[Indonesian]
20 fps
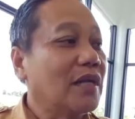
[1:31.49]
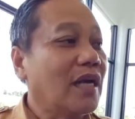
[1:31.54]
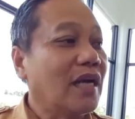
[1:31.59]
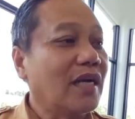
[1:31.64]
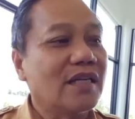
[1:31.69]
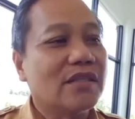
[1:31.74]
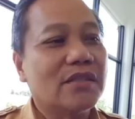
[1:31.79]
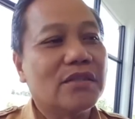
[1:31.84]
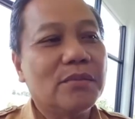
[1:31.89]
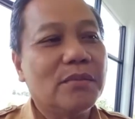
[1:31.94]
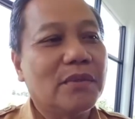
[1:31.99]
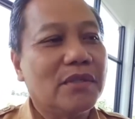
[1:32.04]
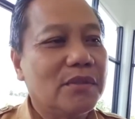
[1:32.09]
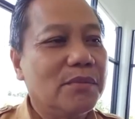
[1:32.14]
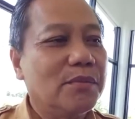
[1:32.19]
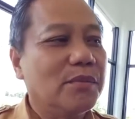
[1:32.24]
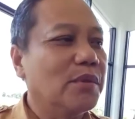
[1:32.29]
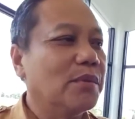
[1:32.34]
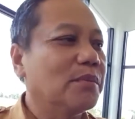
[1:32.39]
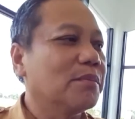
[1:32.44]
nakes itu
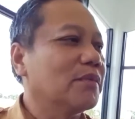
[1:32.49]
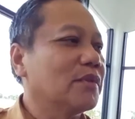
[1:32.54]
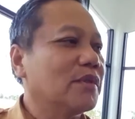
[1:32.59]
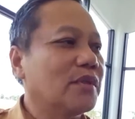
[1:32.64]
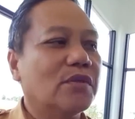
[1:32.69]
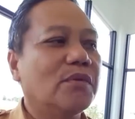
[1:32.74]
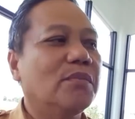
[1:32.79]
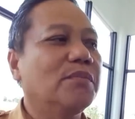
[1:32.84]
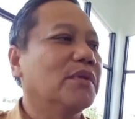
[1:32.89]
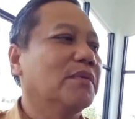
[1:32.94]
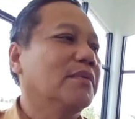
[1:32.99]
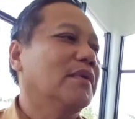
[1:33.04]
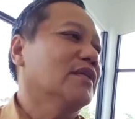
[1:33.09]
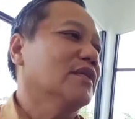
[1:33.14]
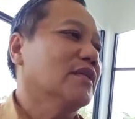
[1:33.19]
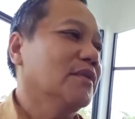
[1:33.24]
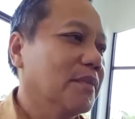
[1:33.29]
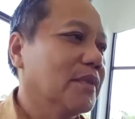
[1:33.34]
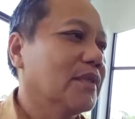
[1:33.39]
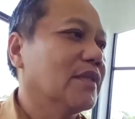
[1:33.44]
masih belum
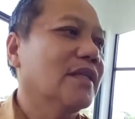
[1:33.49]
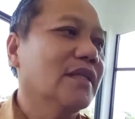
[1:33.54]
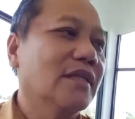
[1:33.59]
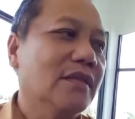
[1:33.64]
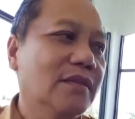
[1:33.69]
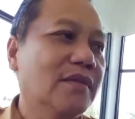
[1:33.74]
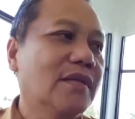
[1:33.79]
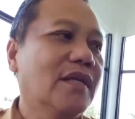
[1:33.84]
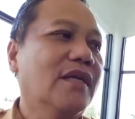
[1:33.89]
terkonfirmasi seperti itu.